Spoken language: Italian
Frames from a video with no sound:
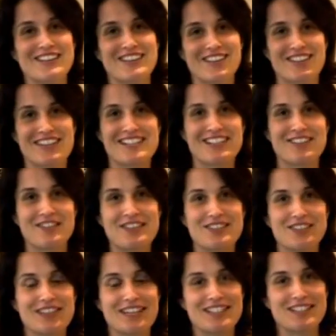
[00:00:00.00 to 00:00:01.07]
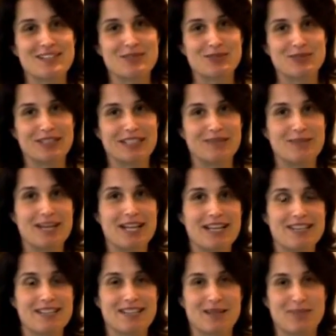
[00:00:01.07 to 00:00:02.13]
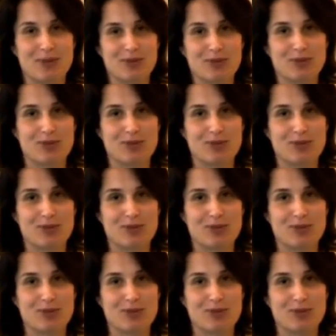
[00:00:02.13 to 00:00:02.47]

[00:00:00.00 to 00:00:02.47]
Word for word: toscane per realizzare il progetto